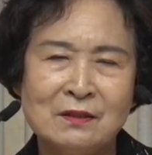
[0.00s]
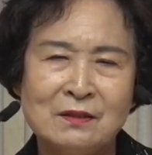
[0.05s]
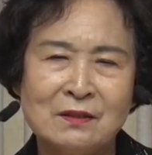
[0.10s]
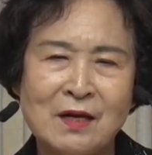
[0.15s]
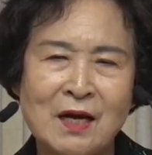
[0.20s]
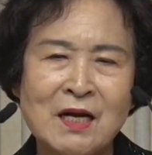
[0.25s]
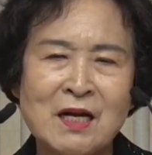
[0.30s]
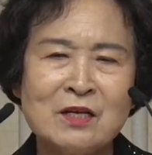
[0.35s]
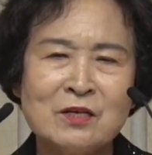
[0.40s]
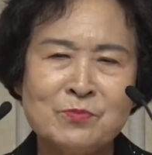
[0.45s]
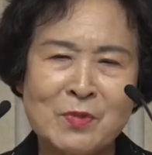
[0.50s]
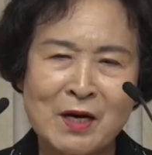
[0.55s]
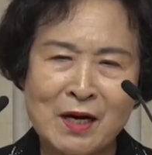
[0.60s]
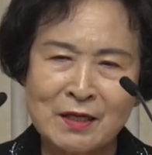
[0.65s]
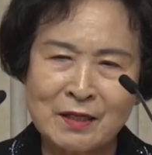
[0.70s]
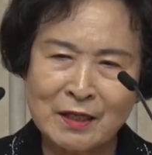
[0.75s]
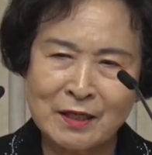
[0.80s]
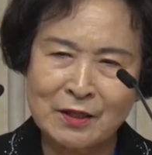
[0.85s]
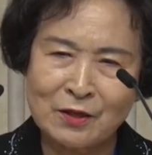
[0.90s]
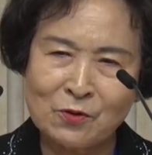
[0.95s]
하나님을
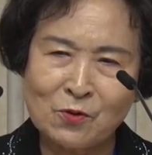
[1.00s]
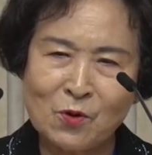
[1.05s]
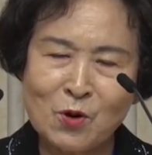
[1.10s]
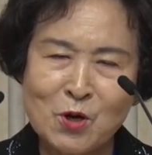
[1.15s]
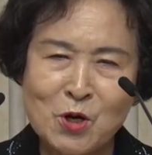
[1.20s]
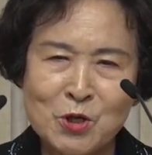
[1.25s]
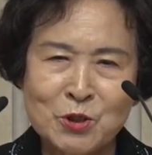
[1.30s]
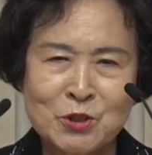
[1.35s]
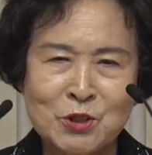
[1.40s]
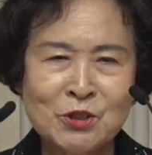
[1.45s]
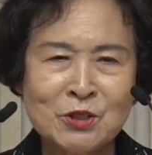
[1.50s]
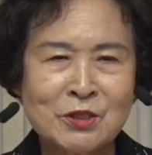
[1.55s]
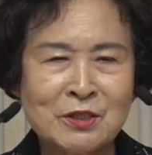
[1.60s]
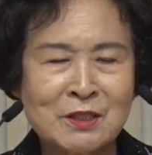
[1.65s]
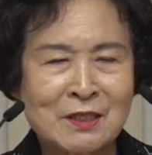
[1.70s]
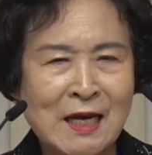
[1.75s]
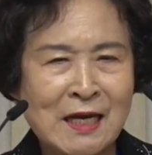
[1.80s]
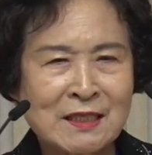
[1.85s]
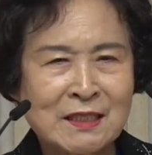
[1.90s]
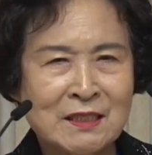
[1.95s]
알게 되고 저는
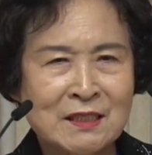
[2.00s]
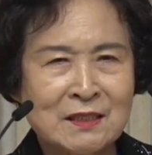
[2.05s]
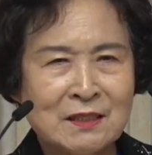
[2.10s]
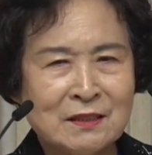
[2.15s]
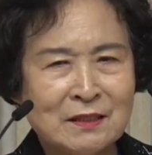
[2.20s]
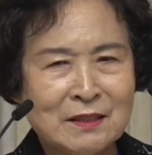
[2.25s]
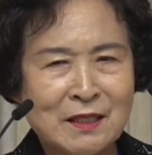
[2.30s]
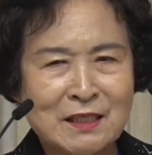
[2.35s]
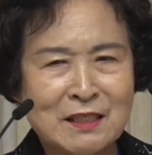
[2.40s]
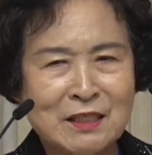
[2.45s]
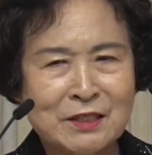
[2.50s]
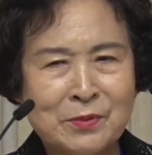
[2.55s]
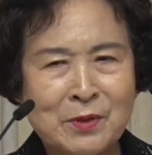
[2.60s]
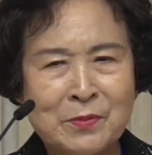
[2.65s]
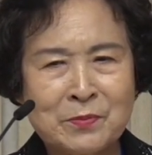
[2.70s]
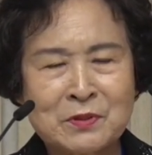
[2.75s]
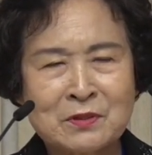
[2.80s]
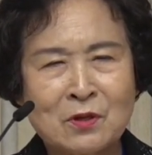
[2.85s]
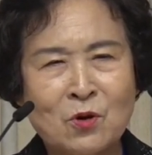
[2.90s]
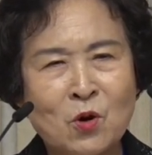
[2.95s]
사실 어린 집
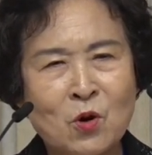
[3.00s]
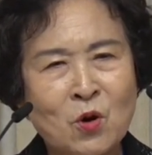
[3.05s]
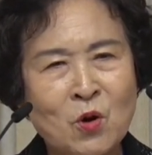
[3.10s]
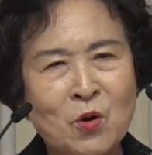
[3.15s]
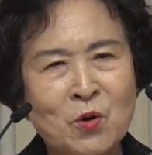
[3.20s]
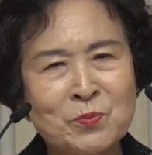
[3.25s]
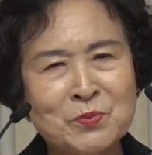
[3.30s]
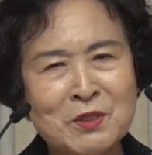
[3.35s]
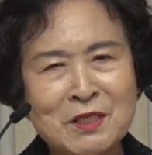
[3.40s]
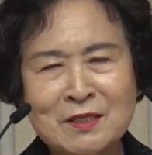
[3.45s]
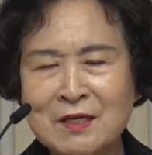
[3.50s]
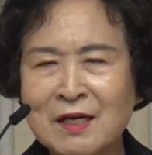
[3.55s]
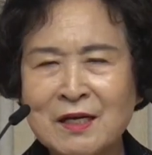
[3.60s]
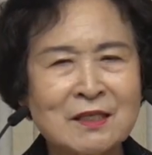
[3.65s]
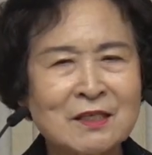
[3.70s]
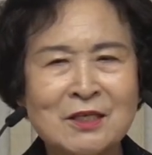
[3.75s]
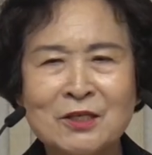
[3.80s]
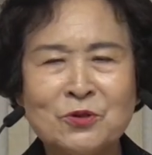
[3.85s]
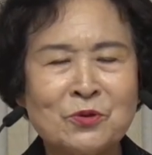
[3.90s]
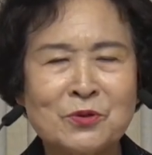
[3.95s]
하면서 엄청나게
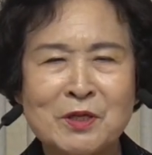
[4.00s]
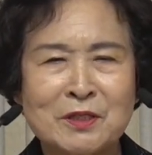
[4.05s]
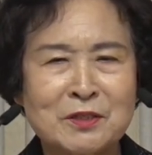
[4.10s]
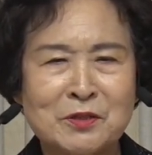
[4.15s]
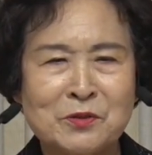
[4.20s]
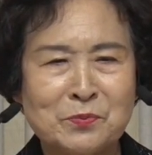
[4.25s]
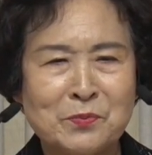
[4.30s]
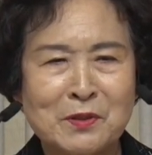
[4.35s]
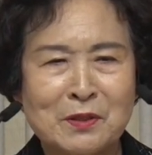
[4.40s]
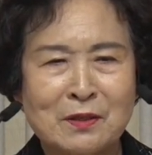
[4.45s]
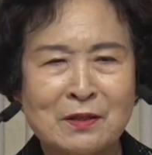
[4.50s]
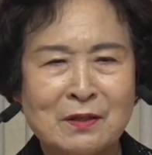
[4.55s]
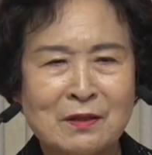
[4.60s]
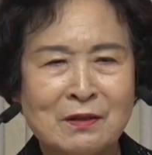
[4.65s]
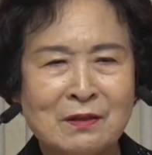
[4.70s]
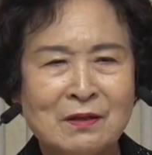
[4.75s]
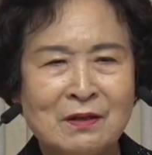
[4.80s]
전도를 했습니다.